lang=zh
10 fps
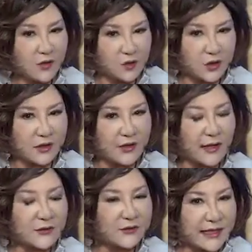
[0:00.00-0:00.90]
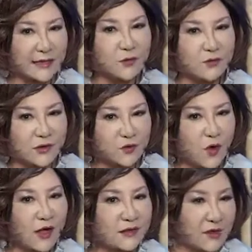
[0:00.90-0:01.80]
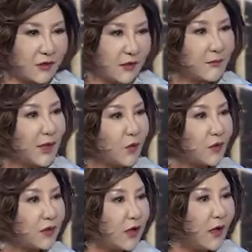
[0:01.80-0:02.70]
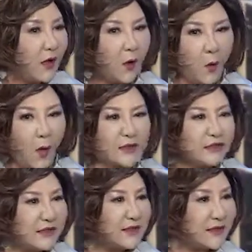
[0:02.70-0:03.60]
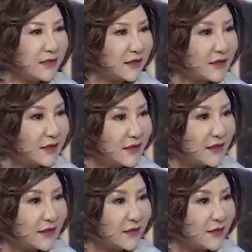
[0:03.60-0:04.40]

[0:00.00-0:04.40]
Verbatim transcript: 觉得他又再度的创造了美国的黄金时期。